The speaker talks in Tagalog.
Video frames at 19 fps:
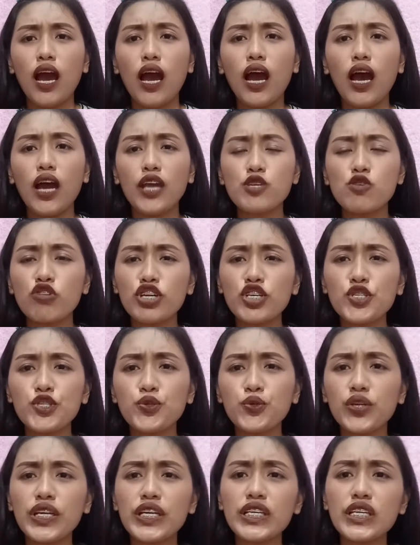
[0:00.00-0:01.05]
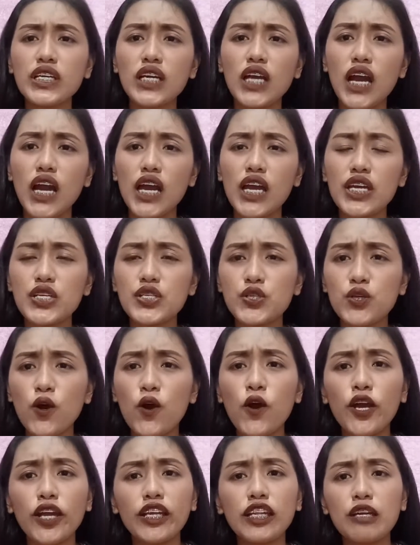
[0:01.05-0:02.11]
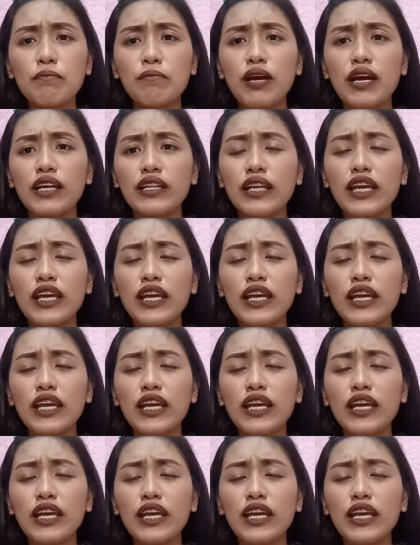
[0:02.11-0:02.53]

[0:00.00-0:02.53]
Uh, yung itsura niya guys, okay naman.